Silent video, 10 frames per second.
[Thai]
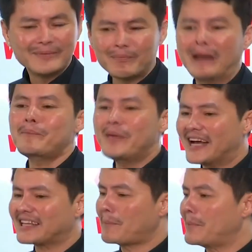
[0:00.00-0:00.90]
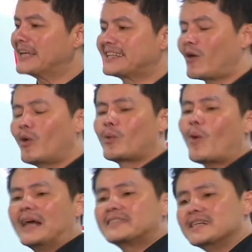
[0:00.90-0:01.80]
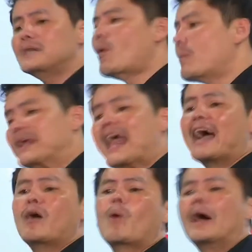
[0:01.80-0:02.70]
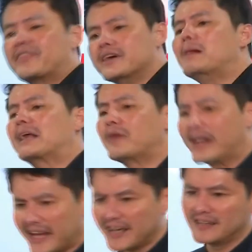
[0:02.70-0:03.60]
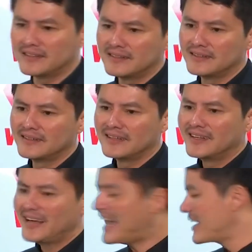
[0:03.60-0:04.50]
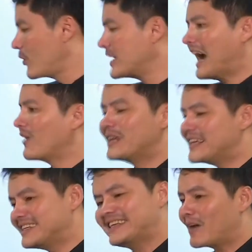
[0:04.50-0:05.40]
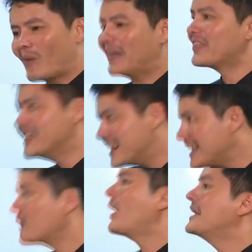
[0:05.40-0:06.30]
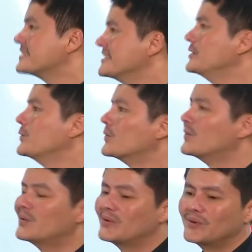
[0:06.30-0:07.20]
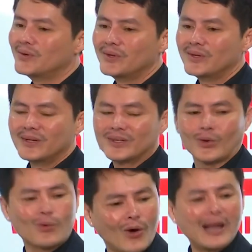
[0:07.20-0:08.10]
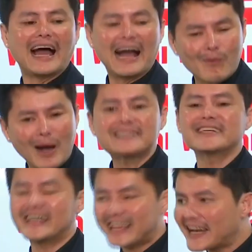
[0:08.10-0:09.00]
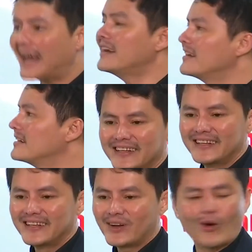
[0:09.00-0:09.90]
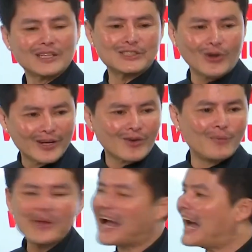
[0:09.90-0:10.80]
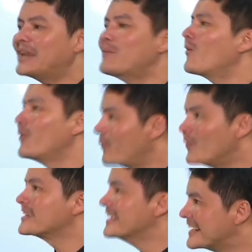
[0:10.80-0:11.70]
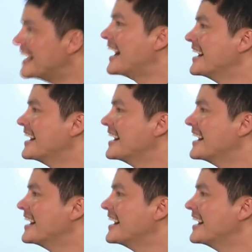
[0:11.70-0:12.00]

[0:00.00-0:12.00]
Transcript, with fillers: มันเพียงแต่เปลี่ยนจากคนกว้านซื้อผมไปแย่งเขากว้านซื้อมาเท่านั้นเองไอ้คนเก่าที่ยังกว้านซื้อก็ยังกว้านซื้ออยู่ทุกคนแหละฮะกว้านซื้อกันทั้งนั้นคนจนคนพิการที่พวกคุณพูดถึงเนี่ย